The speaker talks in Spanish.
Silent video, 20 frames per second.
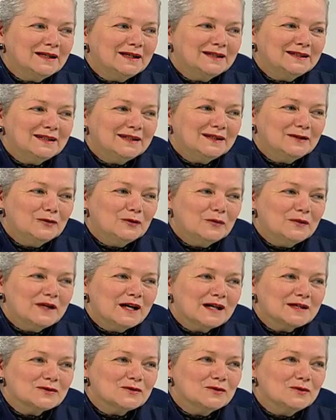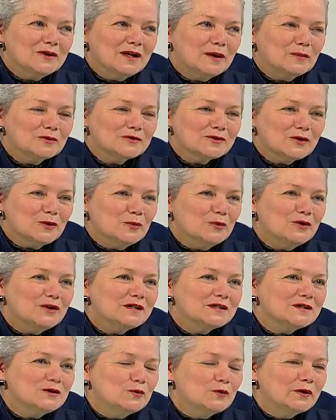de, noviazgo duramos como
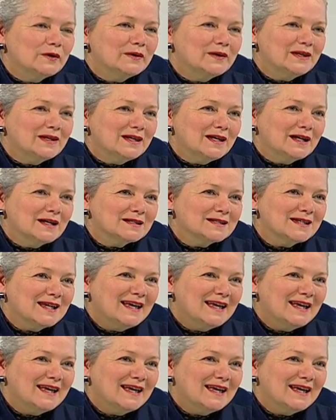19 días.